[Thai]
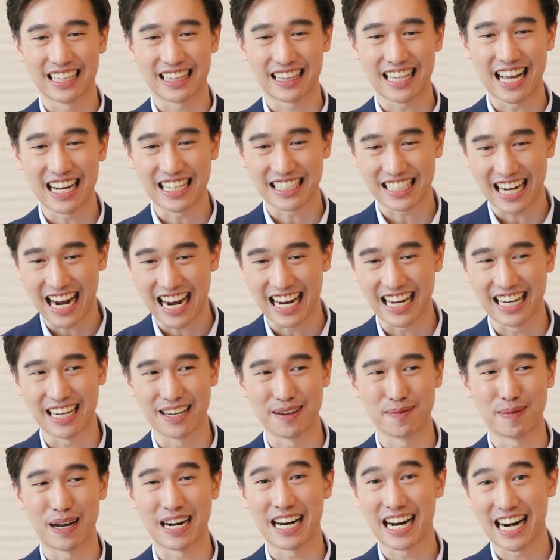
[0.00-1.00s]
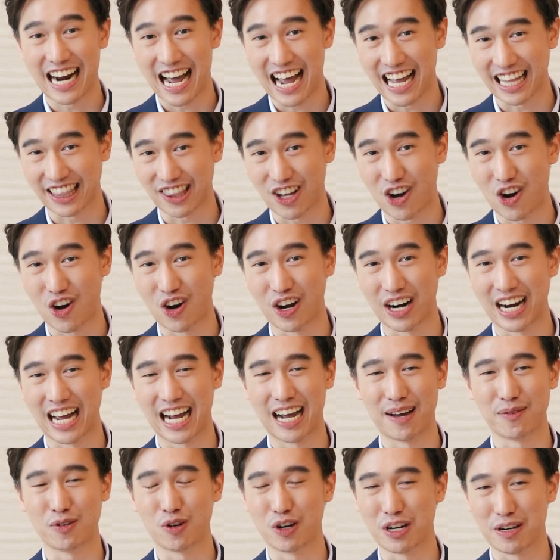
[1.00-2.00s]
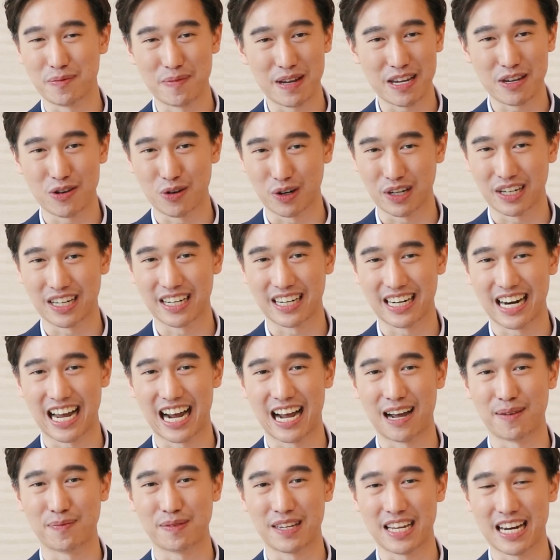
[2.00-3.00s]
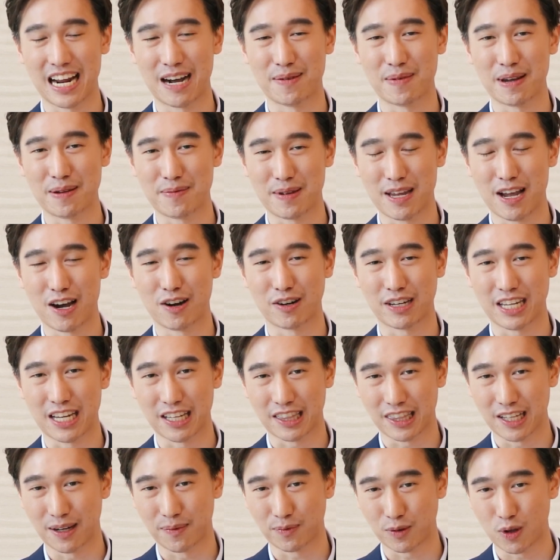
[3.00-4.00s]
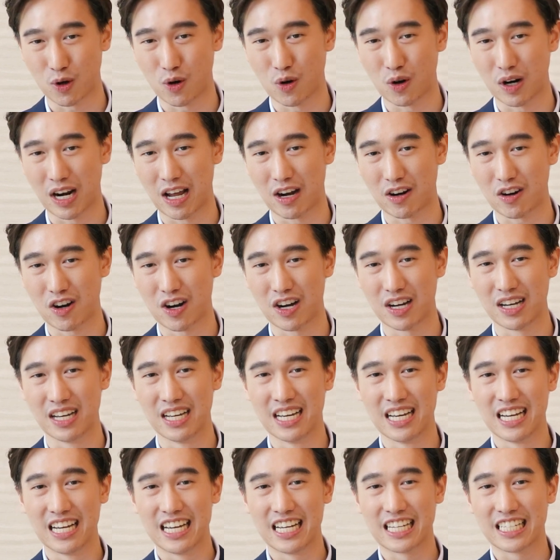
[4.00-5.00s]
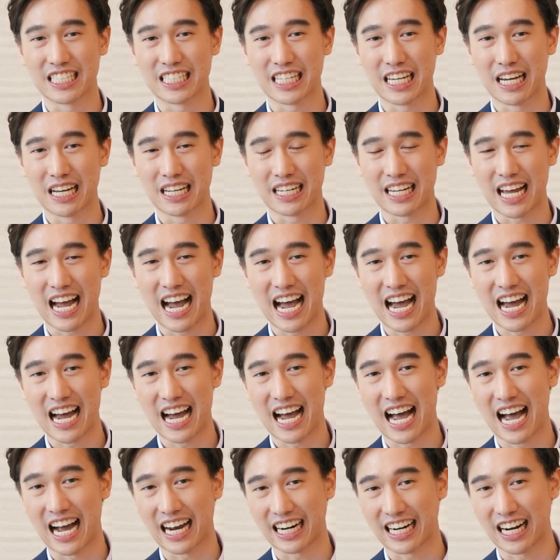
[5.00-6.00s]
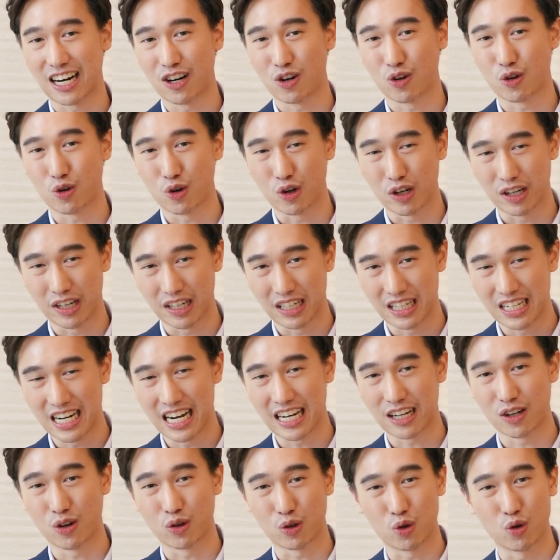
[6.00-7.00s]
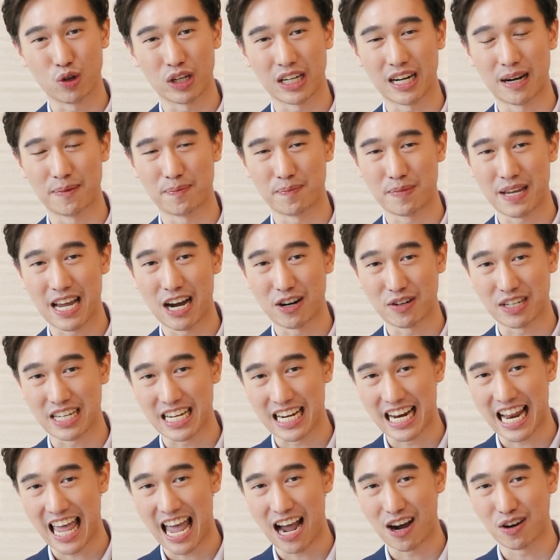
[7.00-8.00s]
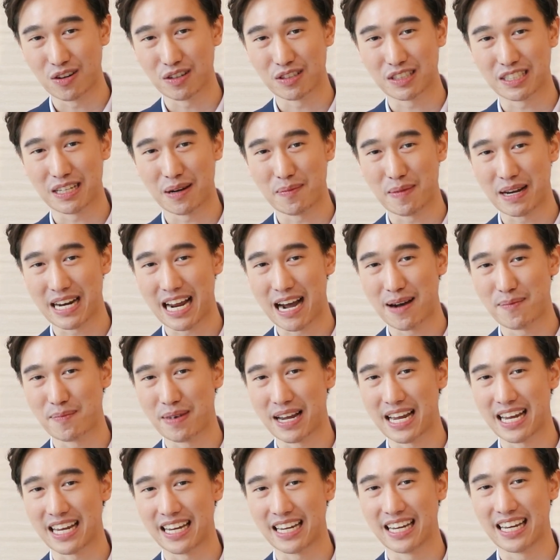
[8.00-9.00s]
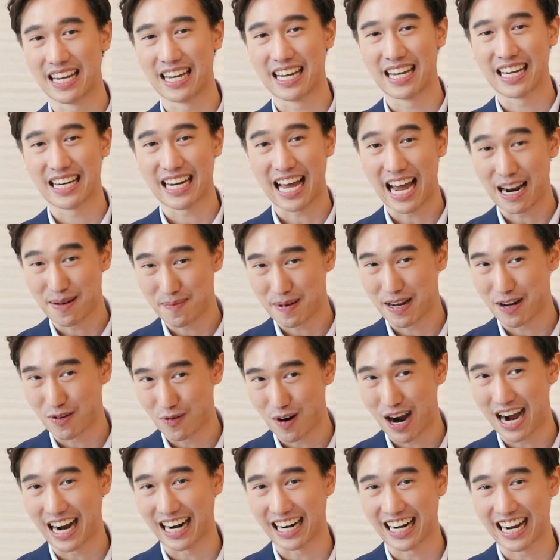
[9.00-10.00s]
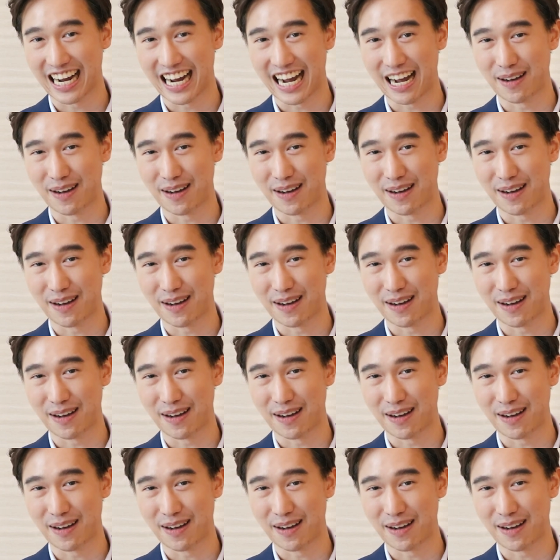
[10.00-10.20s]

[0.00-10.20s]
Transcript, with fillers: ตั้งใจพัฒนาต่อนะครับโดยไม่หยุดนะครับที่ทำให้ PLT เติบโต แล้วก็จะถ้าหากนักลงทุนเลือกลงทุนกับ PLT แล้วจะไม่ทำให้ท่านผิดหวังนะ